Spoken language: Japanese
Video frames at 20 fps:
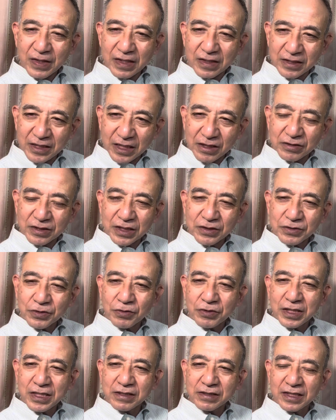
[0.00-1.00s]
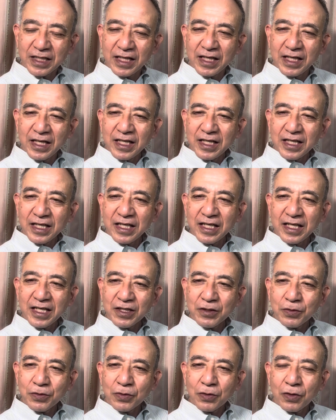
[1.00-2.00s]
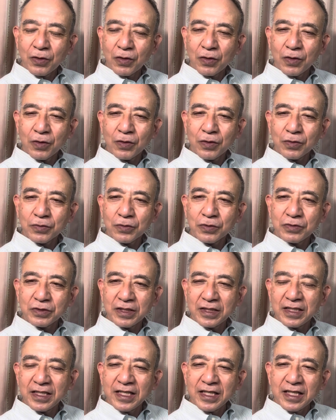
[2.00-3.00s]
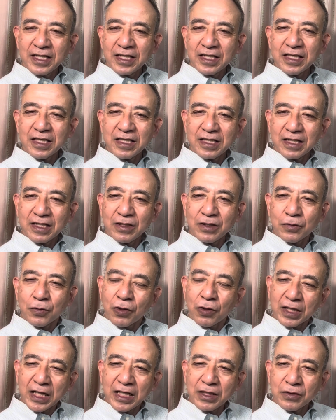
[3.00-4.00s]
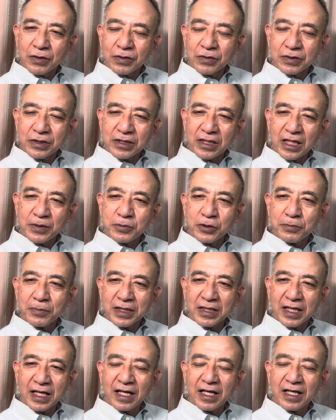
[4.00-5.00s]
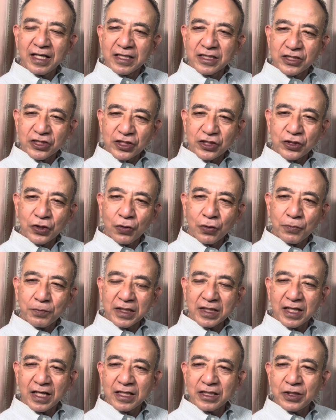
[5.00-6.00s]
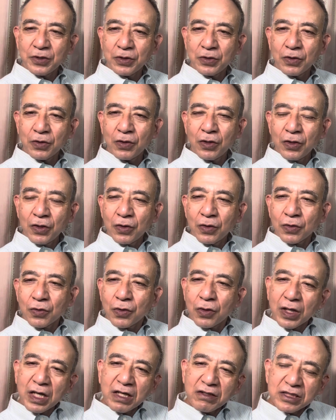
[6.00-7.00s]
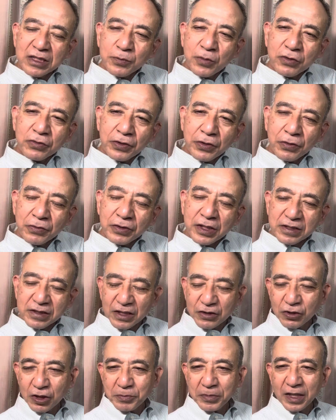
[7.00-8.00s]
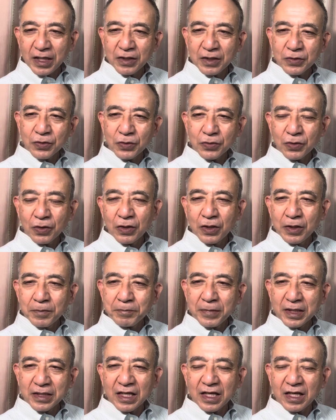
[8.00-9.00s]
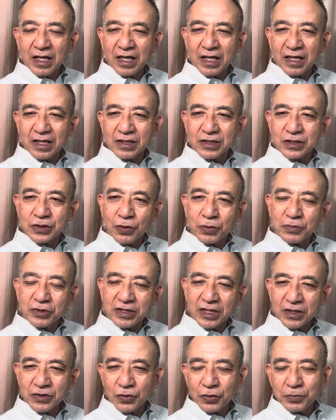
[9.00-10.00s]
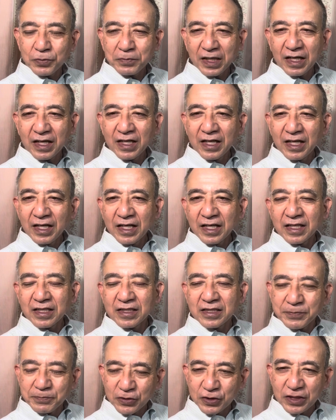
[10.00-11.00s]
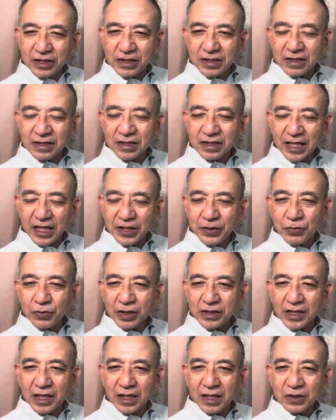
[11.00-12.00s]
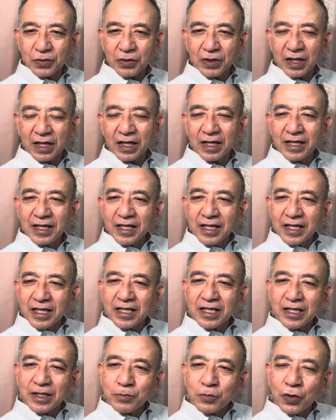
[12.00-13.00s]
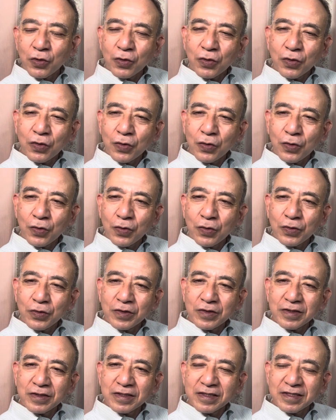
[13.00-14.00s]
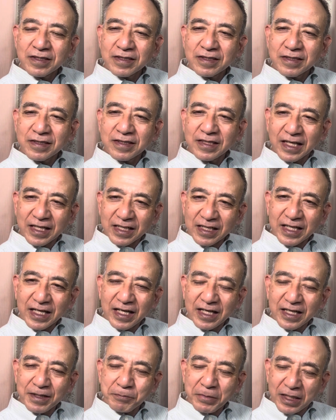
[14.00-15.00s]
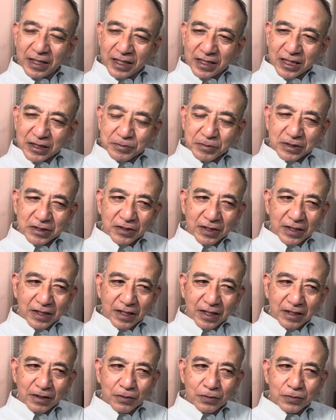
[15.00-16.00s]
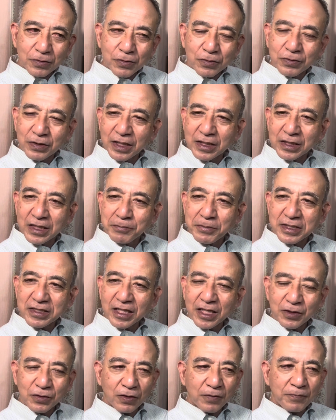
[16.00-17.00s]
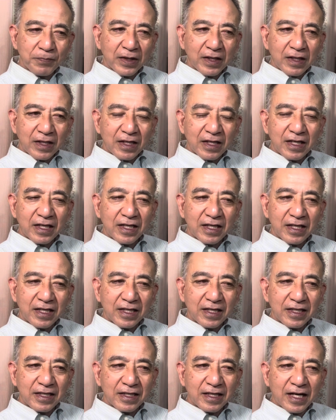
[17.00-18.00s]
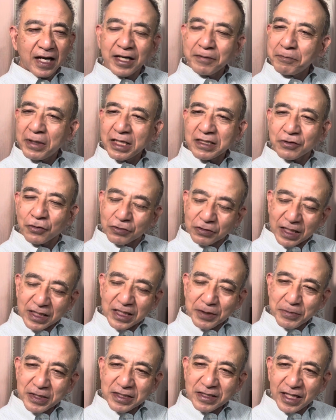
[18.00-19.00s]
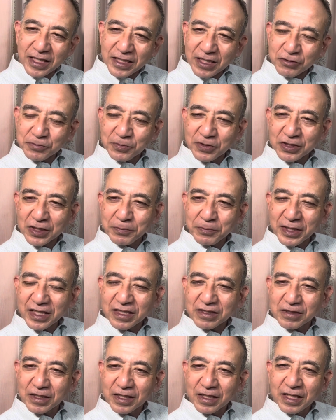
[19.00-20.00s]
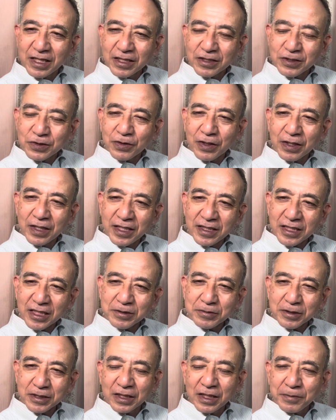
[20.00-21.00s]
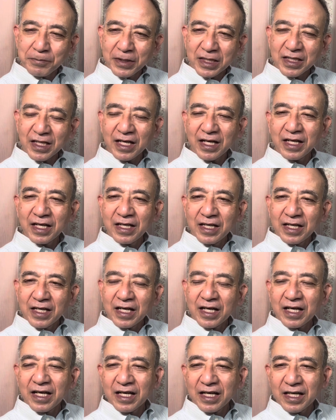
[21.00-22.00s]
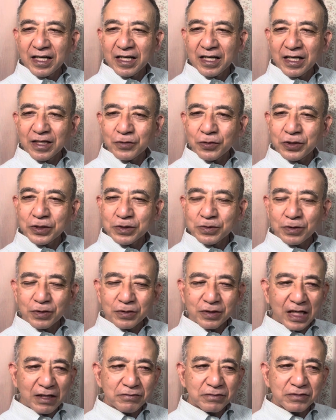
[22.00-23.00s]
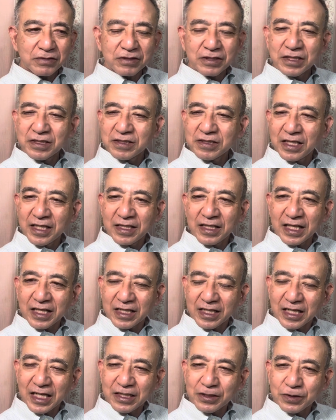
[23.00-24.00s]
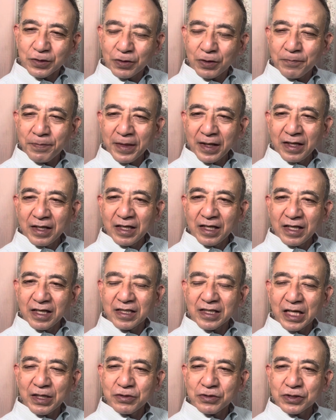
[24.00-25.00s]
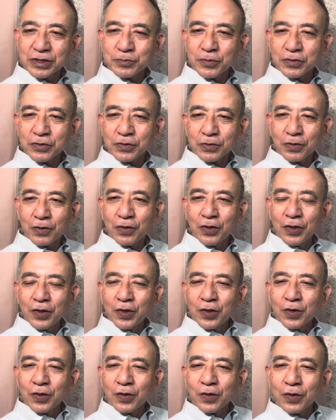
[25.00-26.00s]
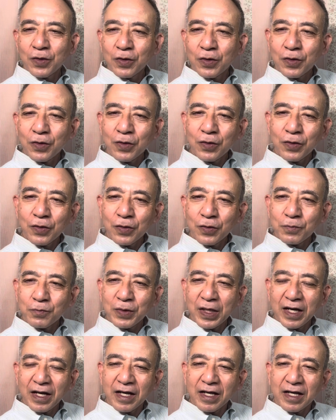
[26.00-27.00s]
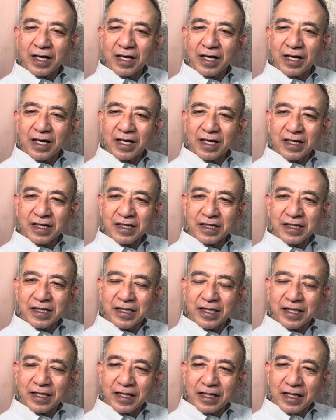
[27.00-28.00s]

着々とですね、えー、この、特に、えー、国会の司令部、また指揮所、またいろいろ広角地目標ですね、クリミア半島の、また、ストーム車上、今、ネプチン改良型とか、あもう、なかなか、まあ、a t a c m は送られてますけど、えー、ハイマース送られてますけど、a ータク m スはまだですね、その a ータクス、また、あドイツのタウルスですね、なかなかその、えー、タウルスもその、おまあ、あ